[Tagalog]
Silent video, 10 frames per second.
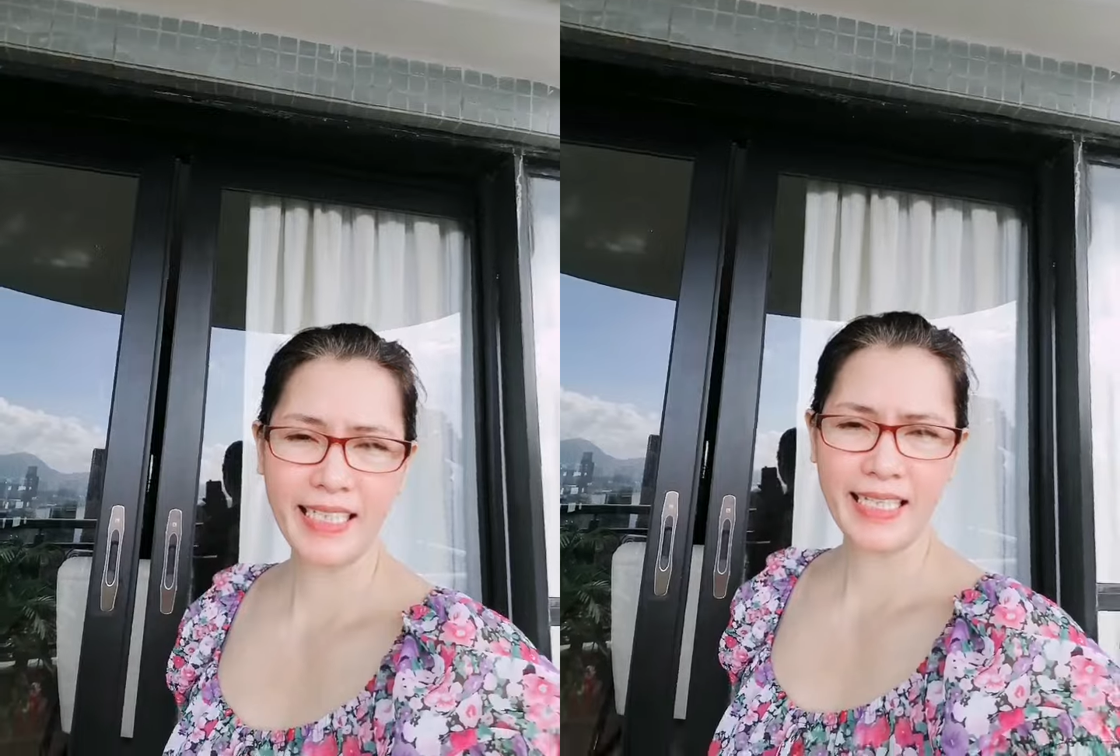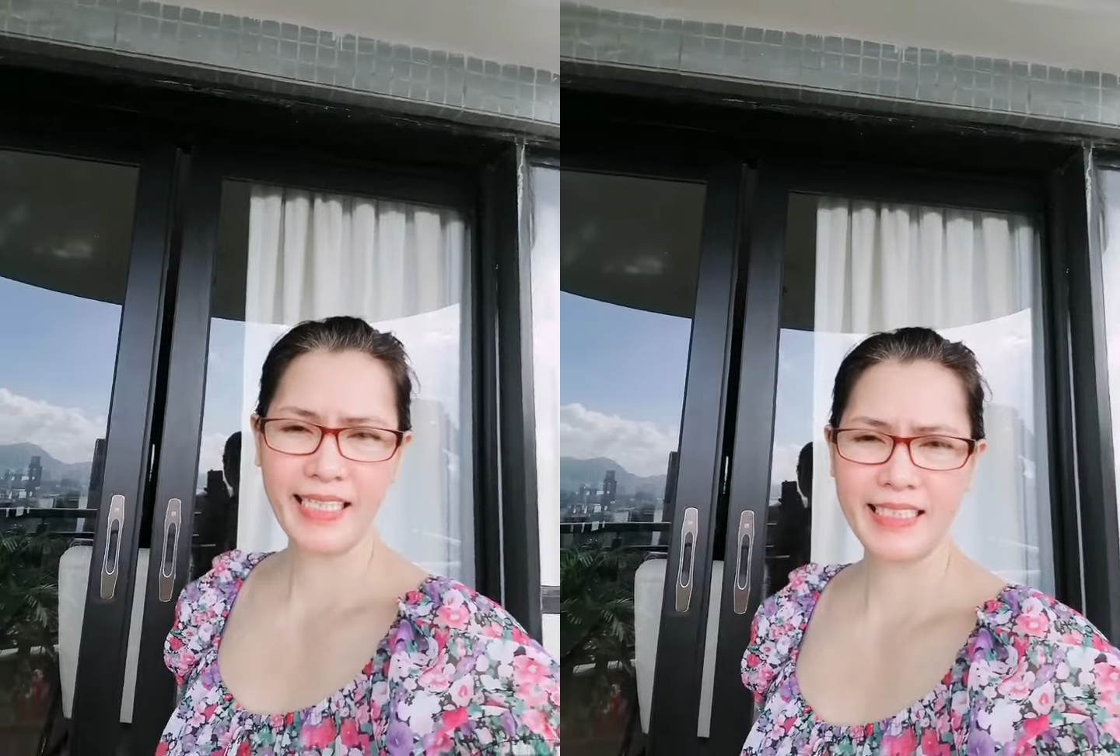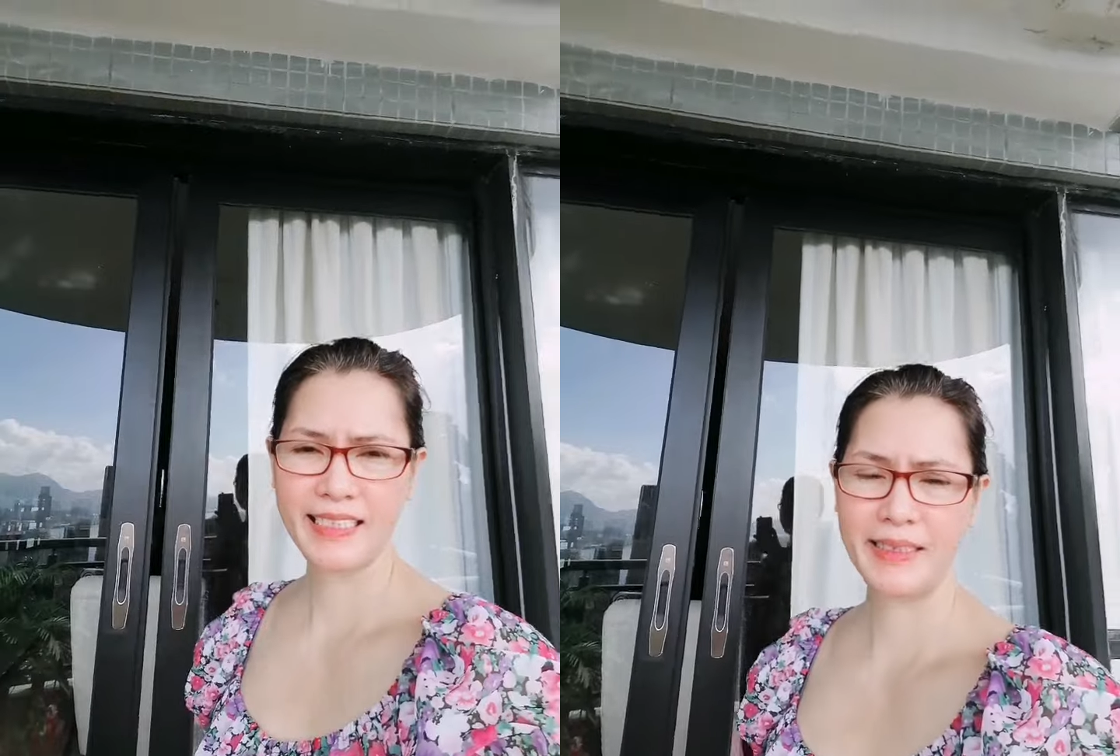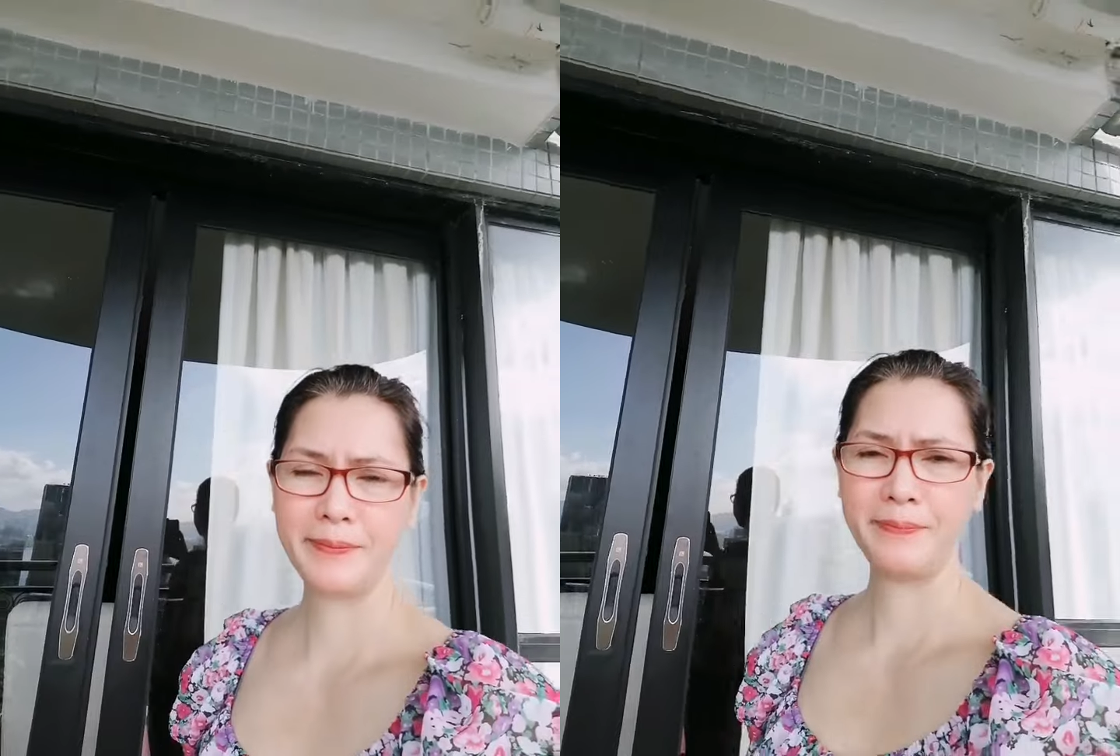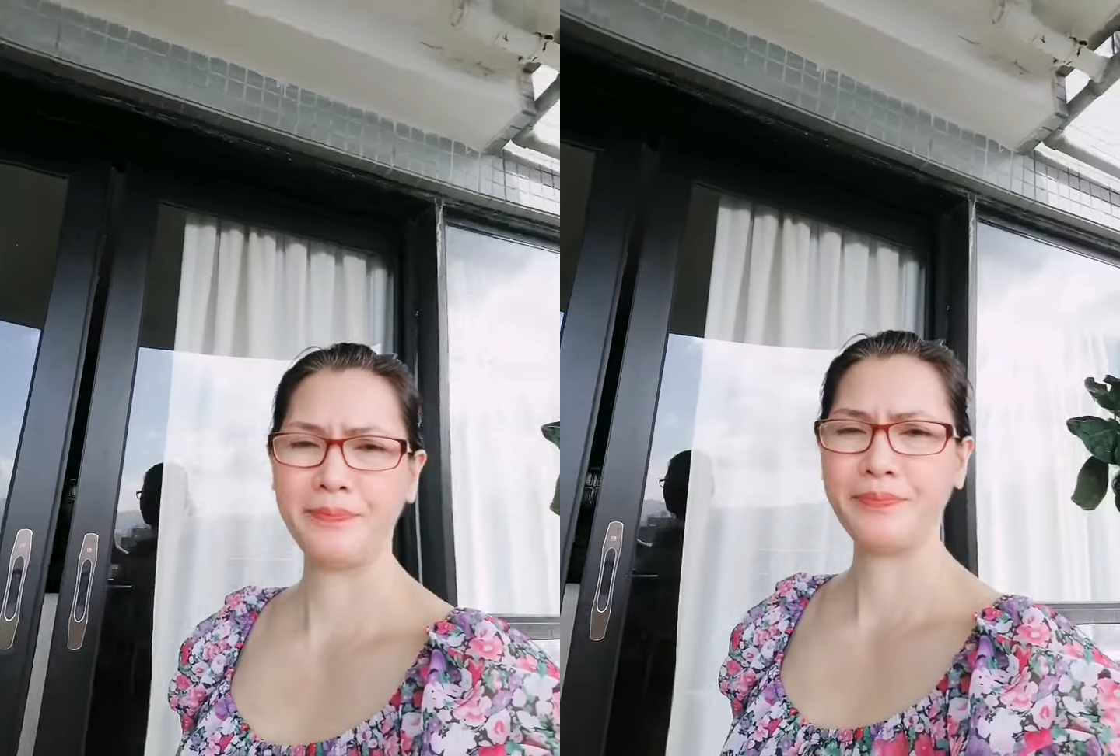guys.
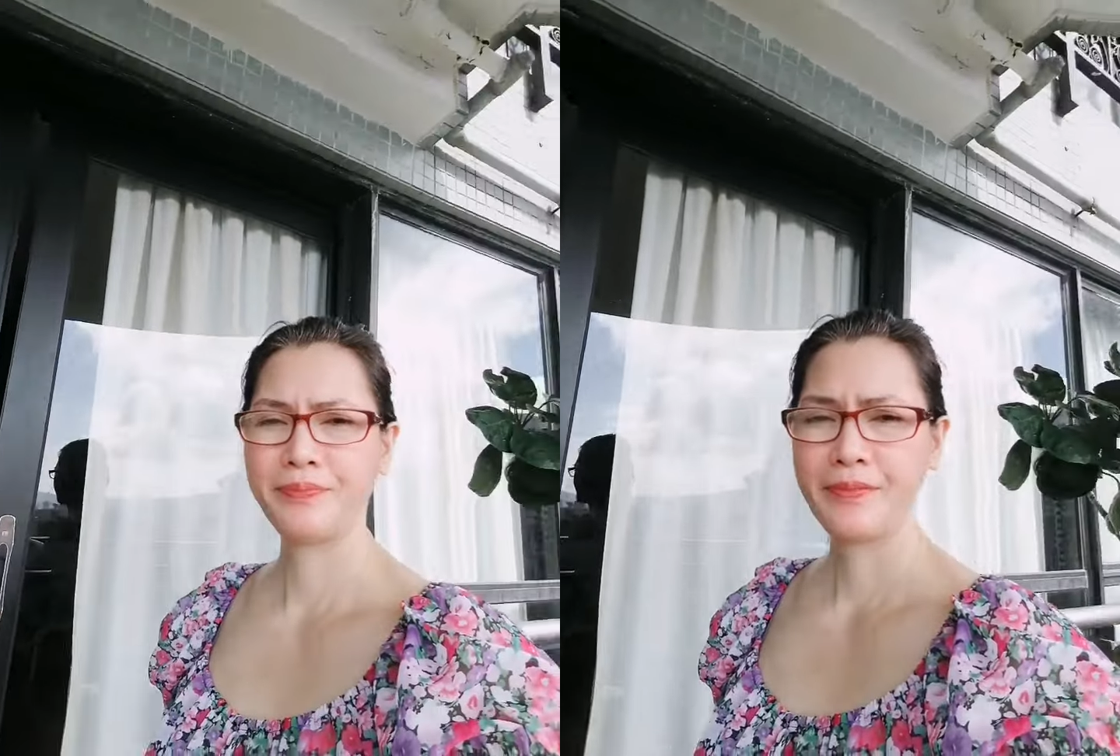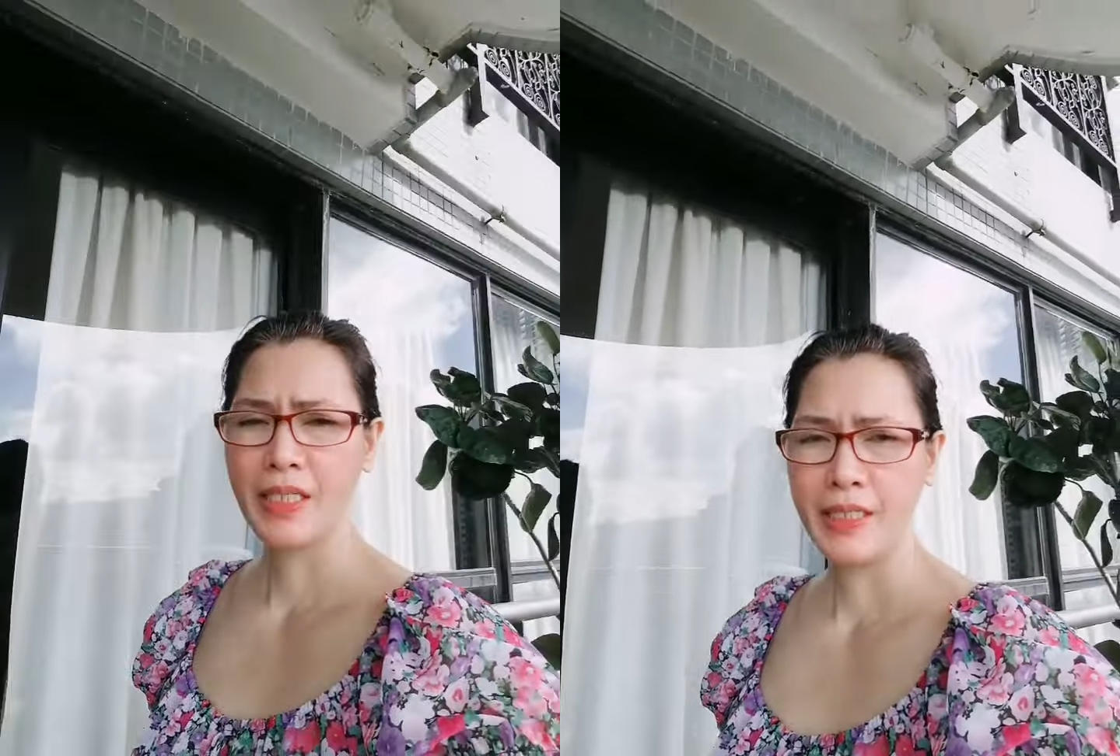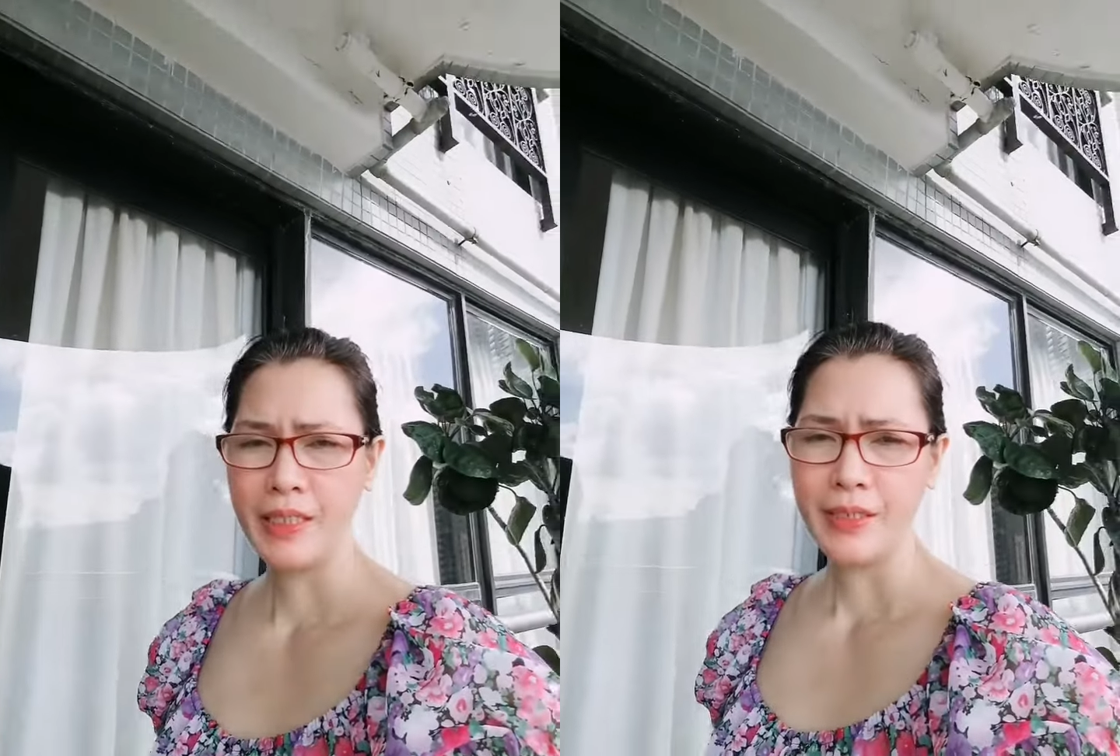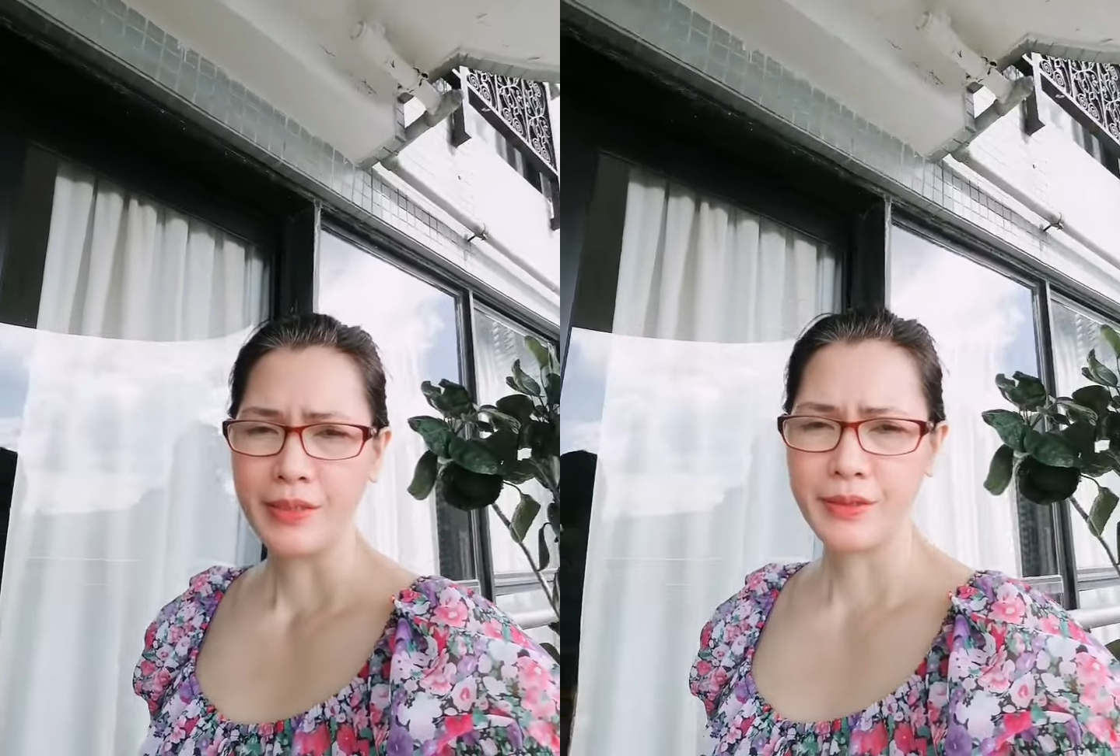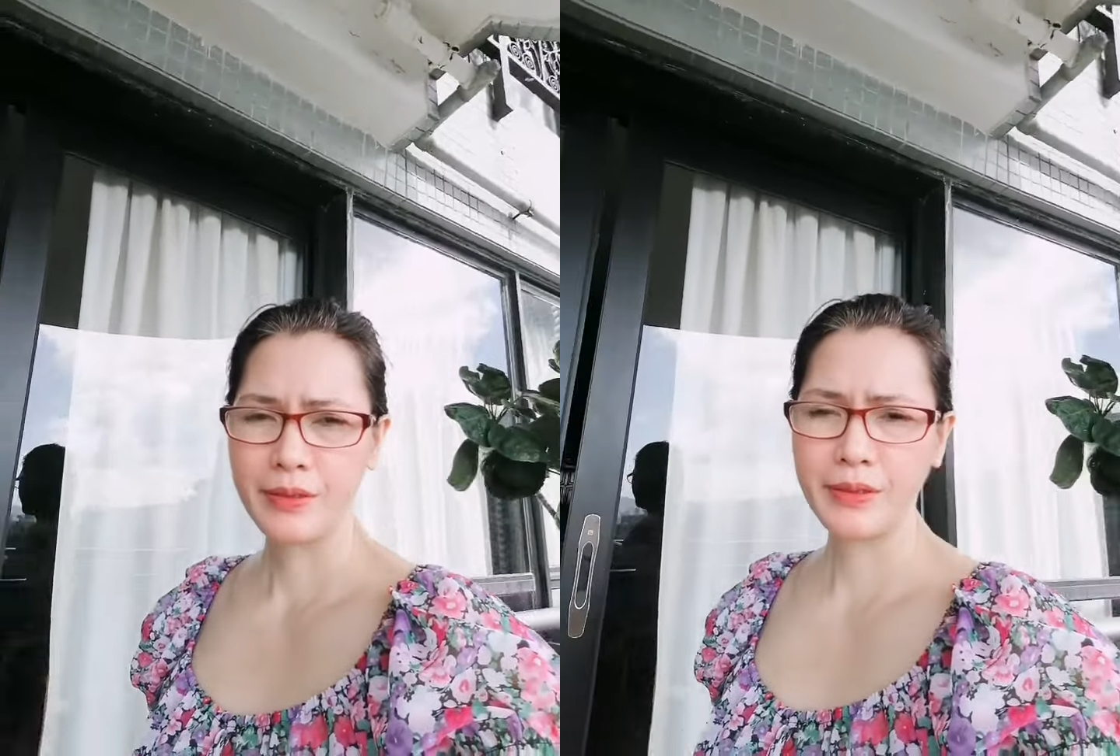
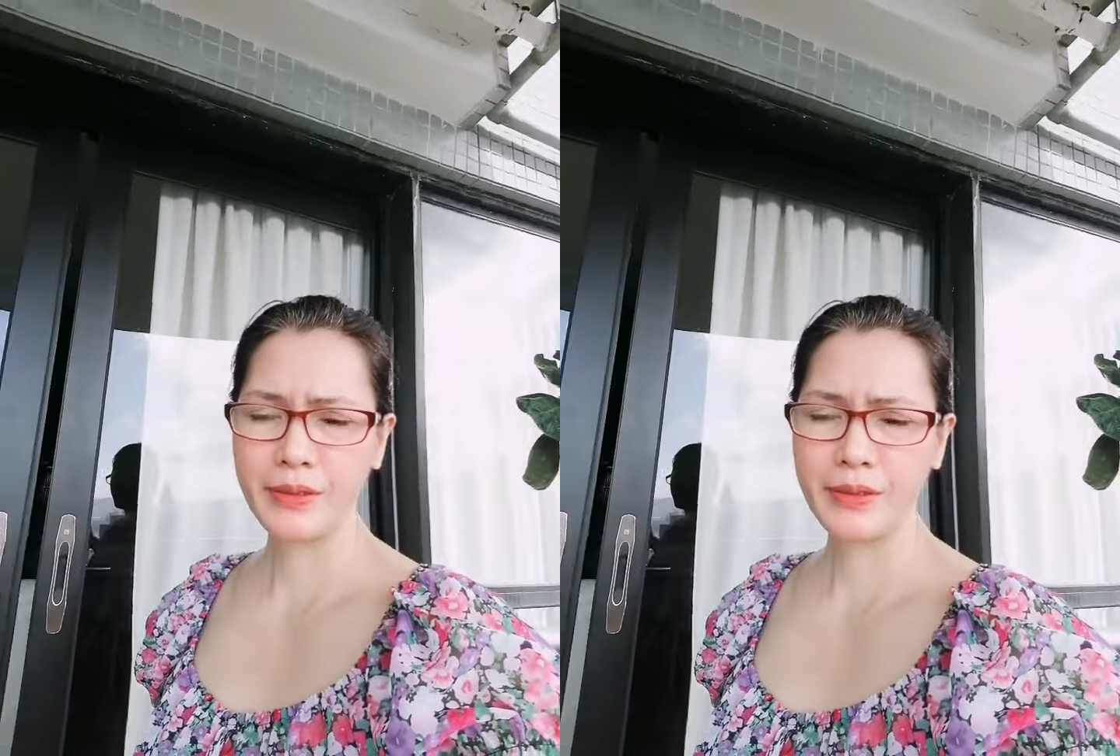So,